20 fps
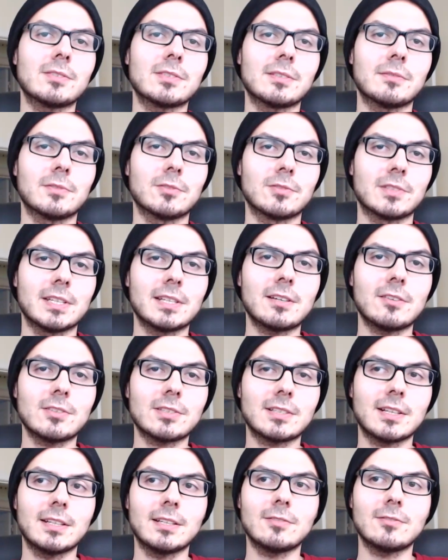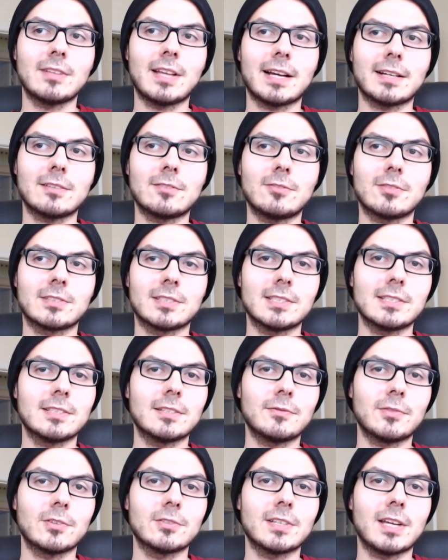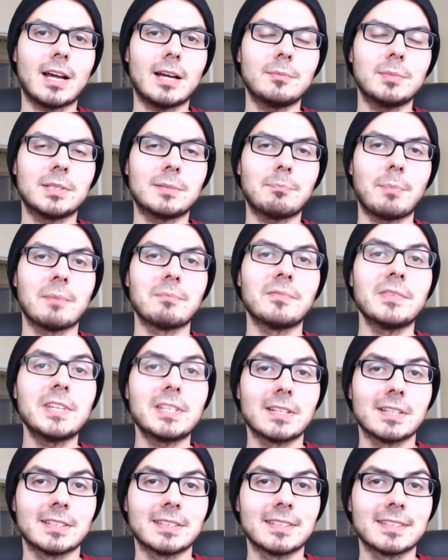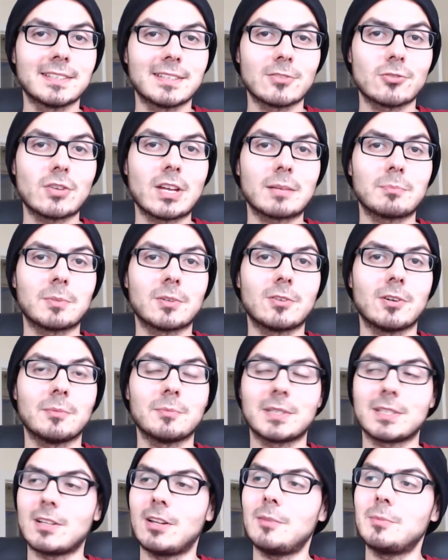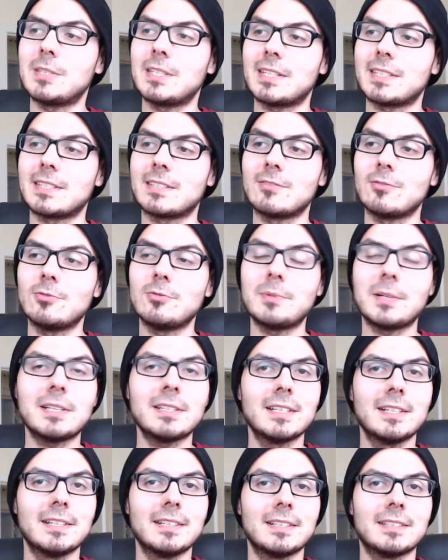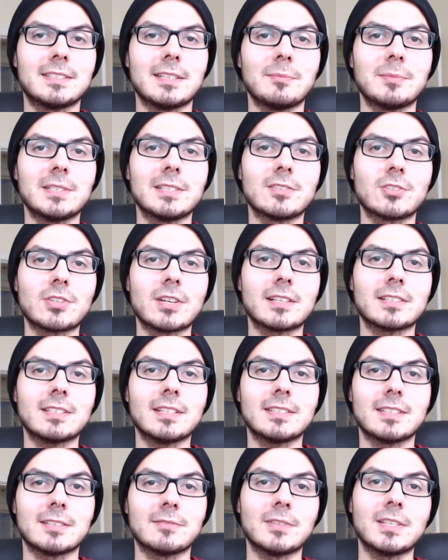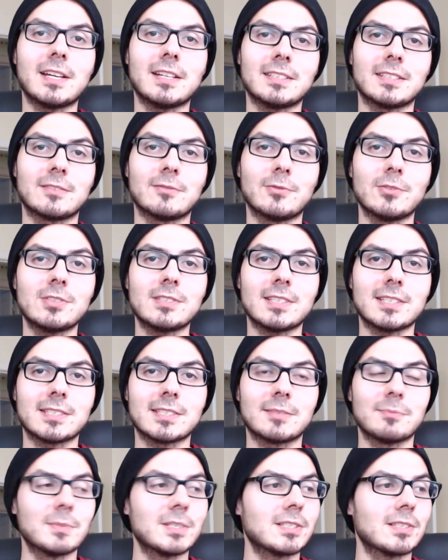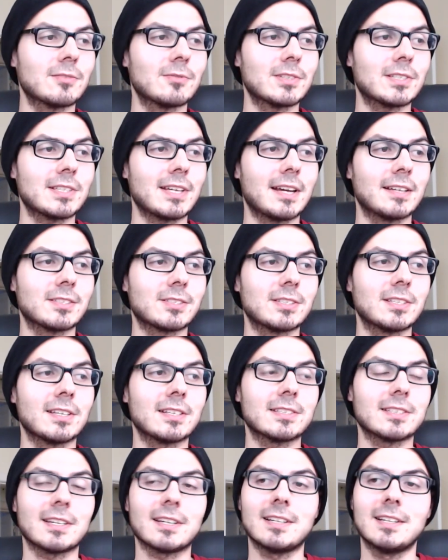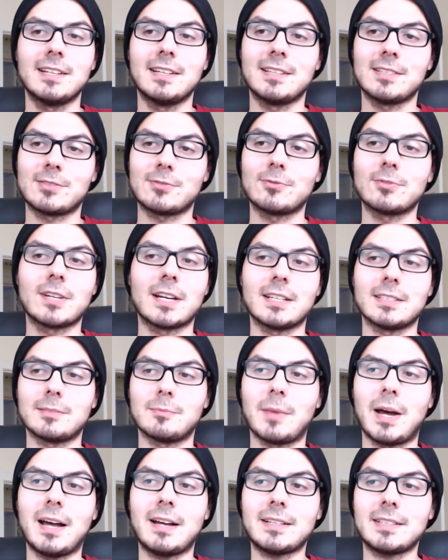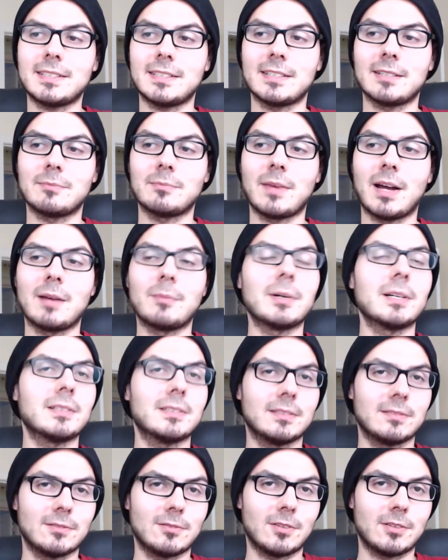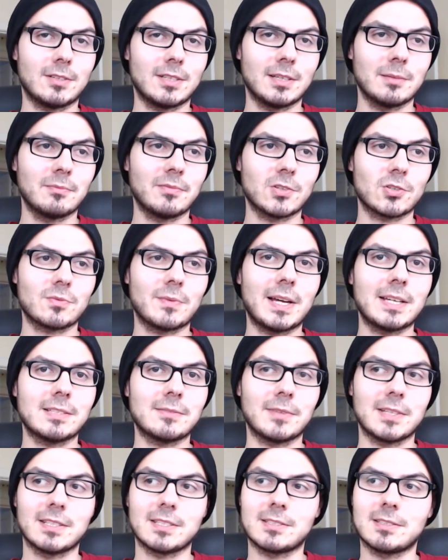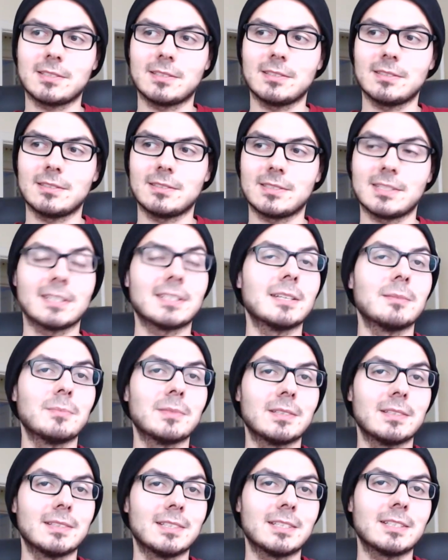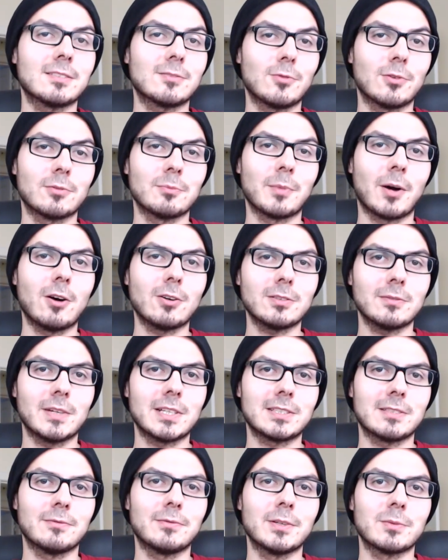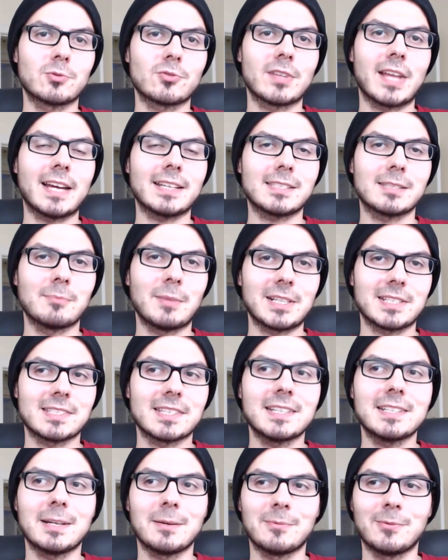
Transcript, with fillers: aus der Videothek ausgeliehen und angeguckt. Diese DVD habe ich beim Wichteln geschenkt bekommen. Ich glaube, der Gegenüber, der mir die geschenkt hat, entweder hat er gewusst, dass ich Mystery Science Theater so gerne mag, ähm, aber noch eben verschweißt, weil ich es seitdem nicht gucken brauchte, weil ich den Film schon 18 Mal gesehen habe